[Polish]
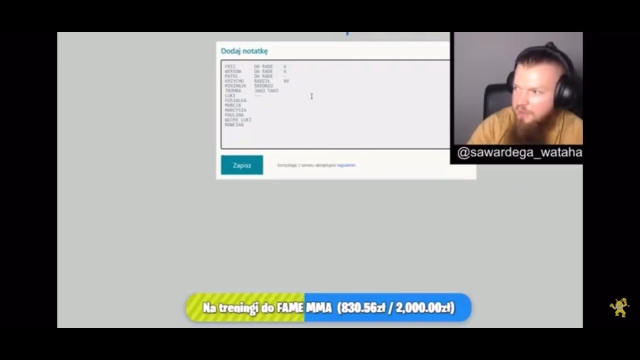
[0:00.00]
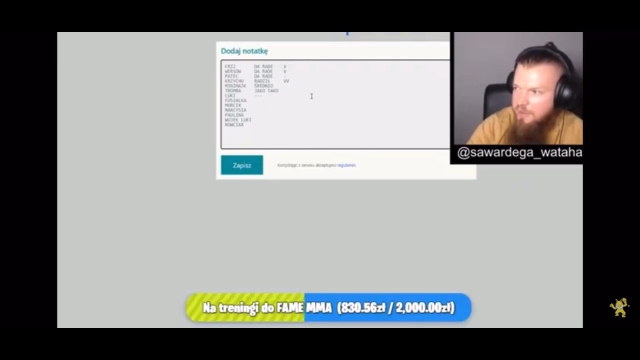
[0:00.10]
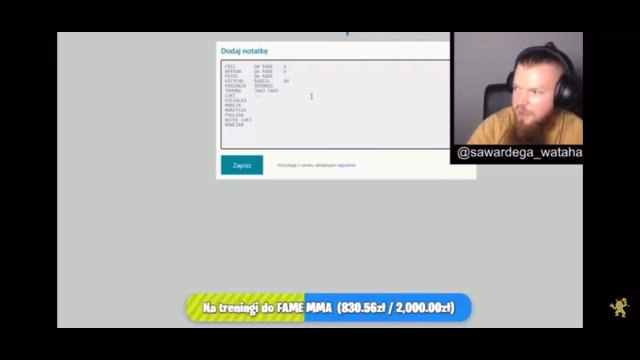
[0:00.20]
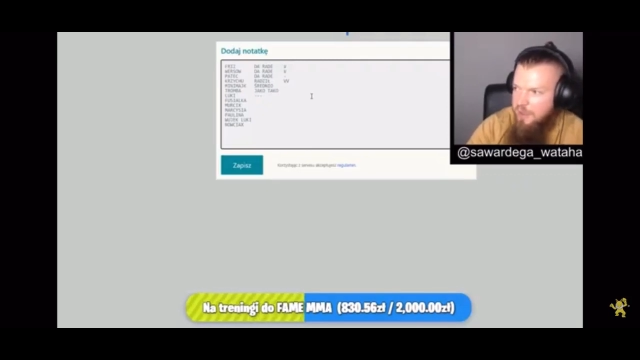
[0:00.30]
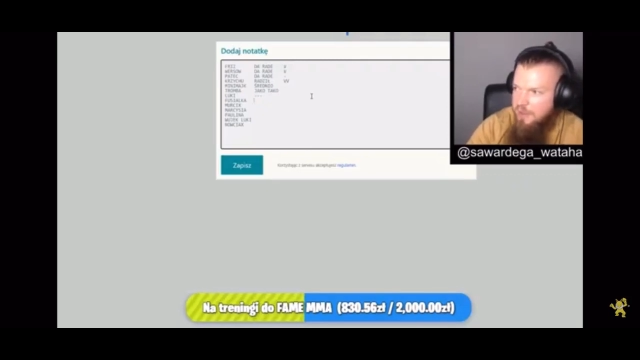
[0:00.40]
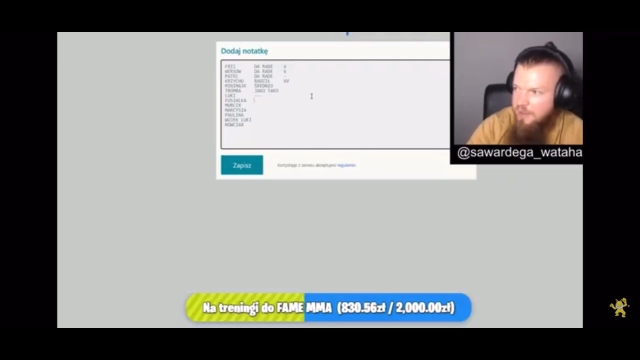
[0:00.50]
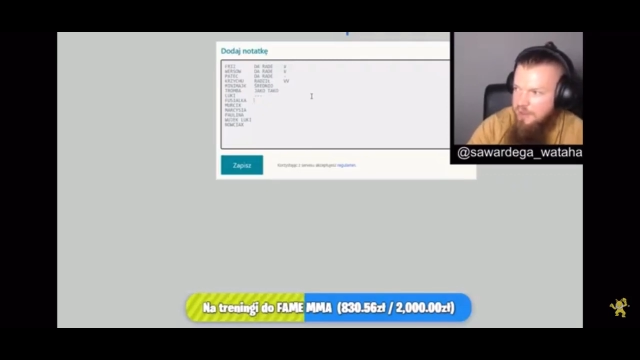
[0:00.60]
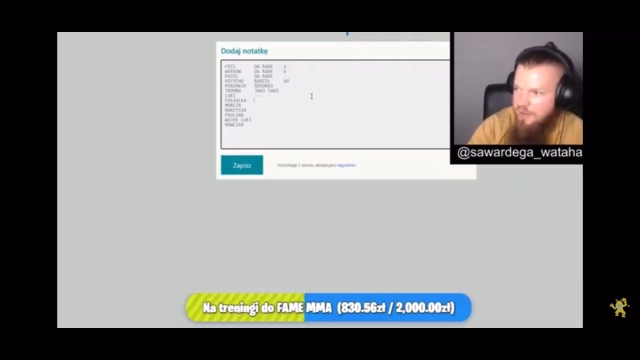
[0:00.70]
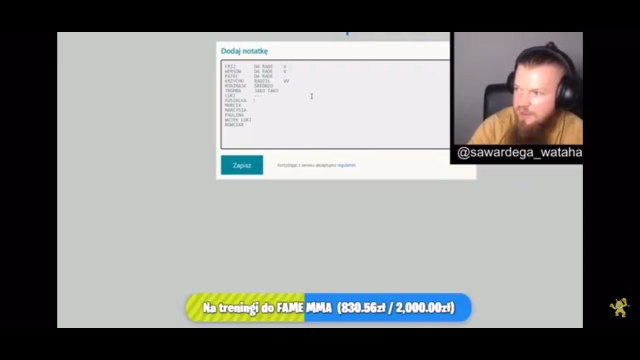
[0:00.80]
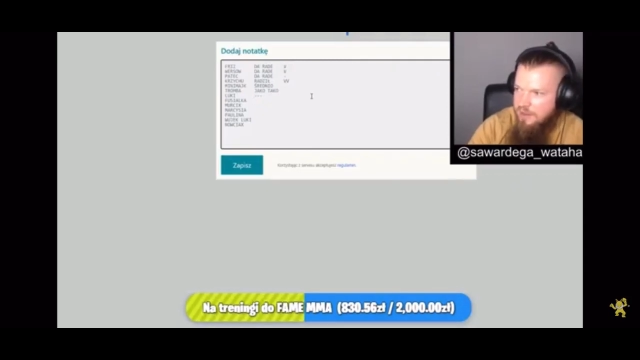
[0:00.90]
niej
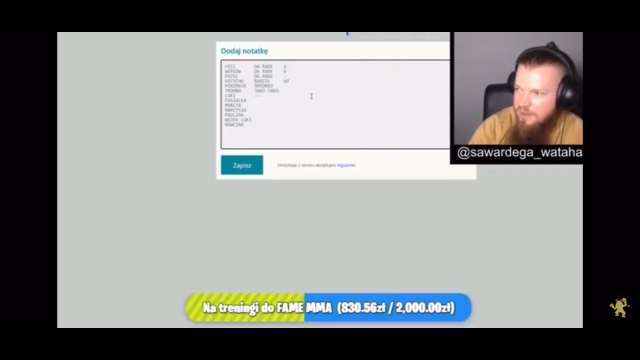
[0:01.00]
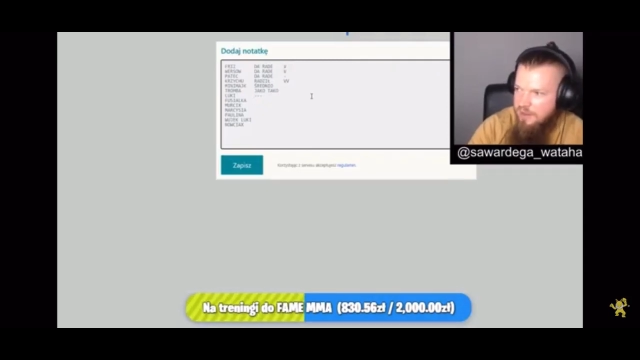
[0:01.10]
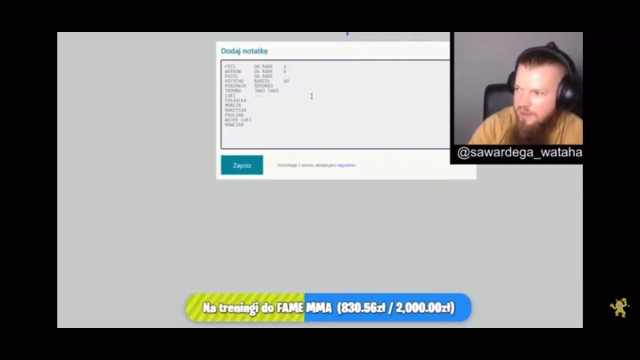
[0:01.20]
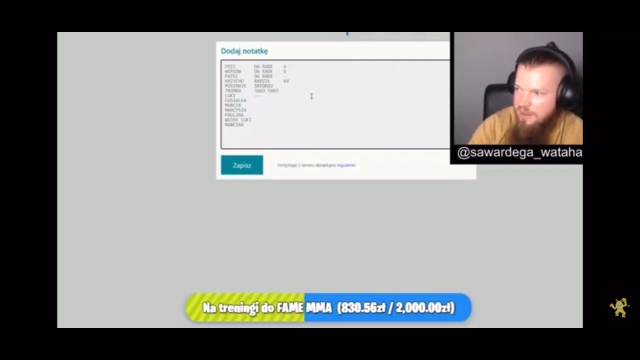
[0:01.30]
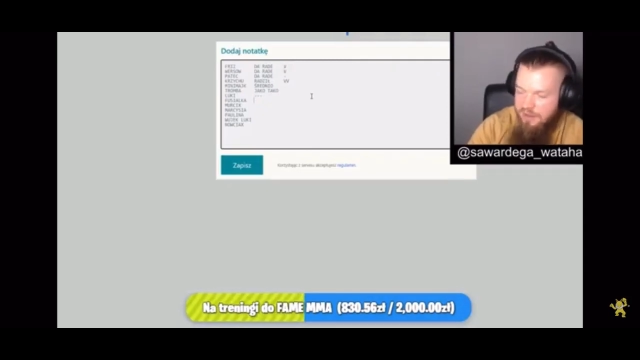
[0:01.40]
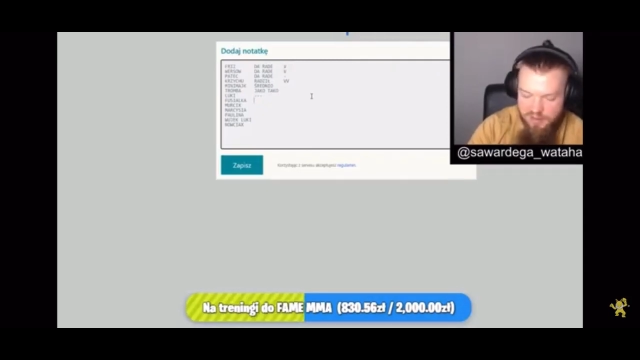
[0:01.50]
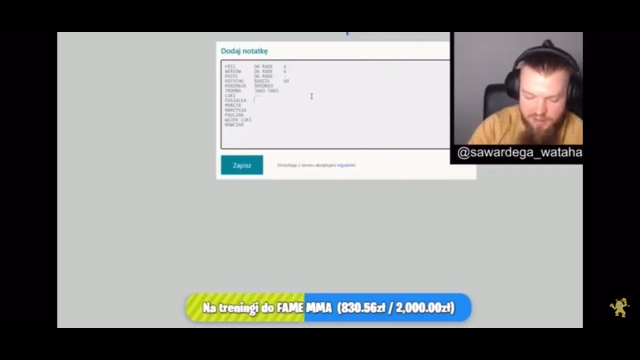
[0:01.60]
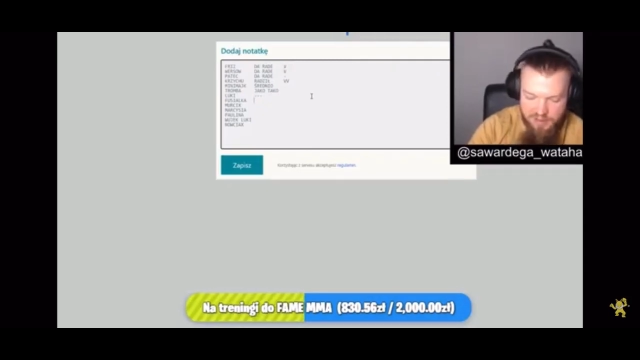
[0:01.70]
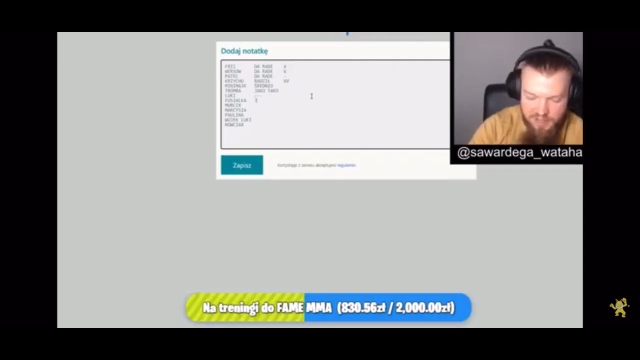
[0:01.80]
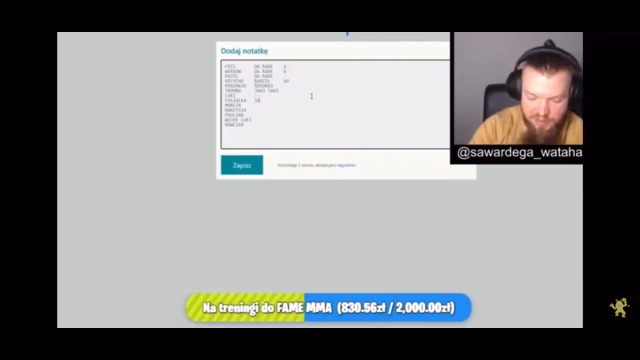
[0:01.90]

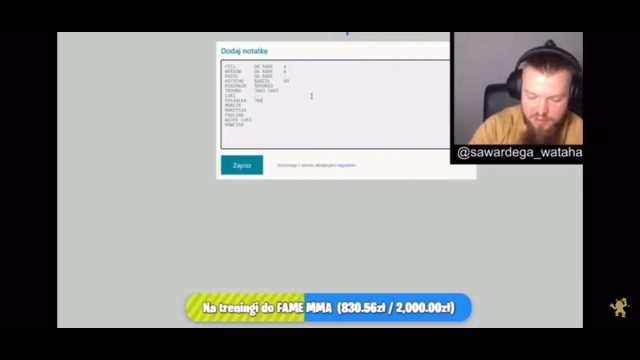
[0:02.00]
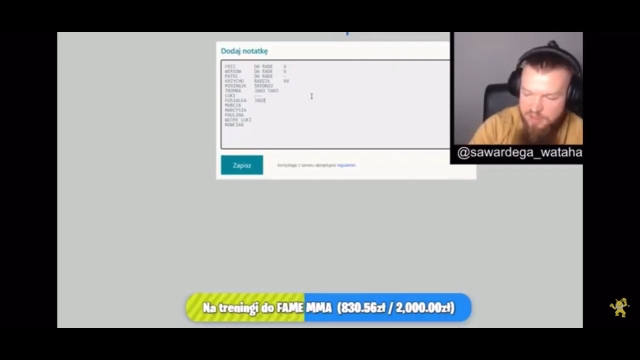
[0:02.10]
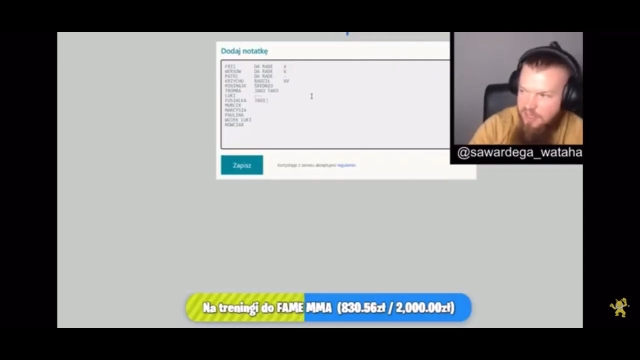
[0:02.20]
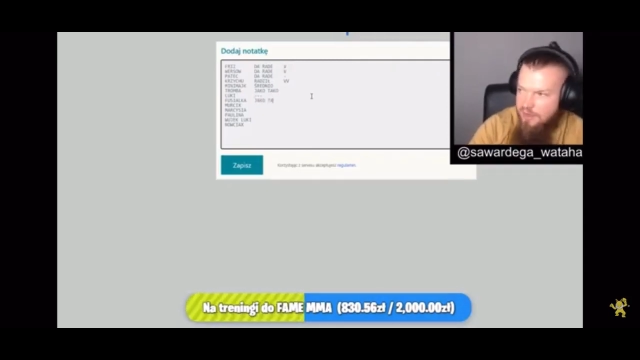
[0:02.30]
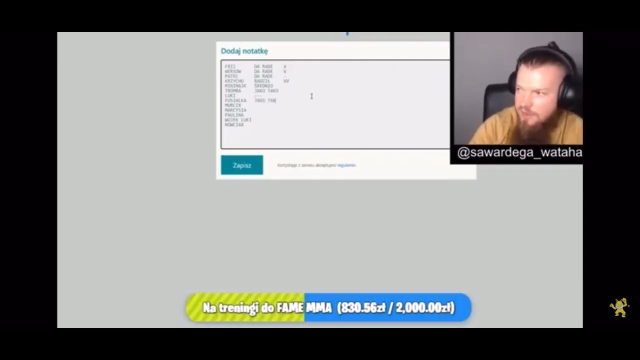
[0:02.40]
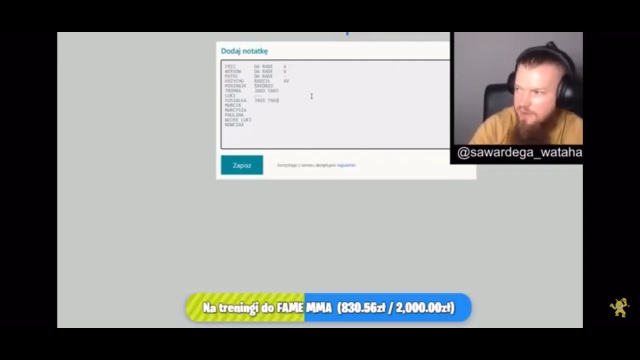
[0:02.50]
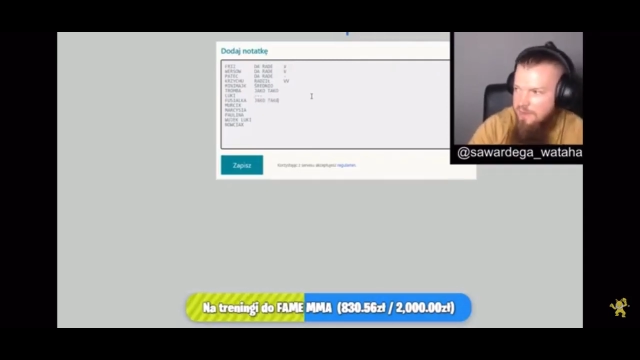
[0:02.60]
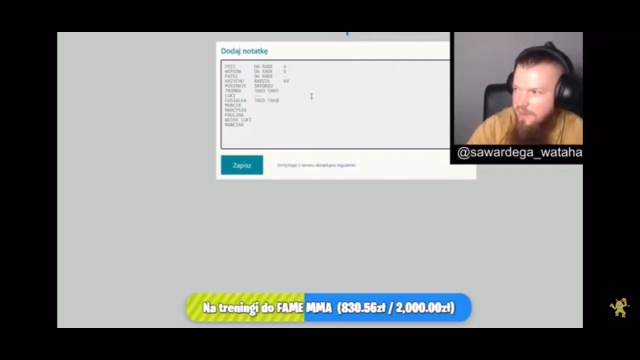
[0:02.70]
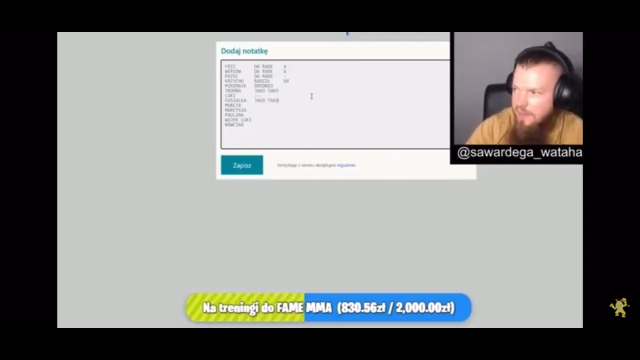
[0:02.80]
e, jako tako.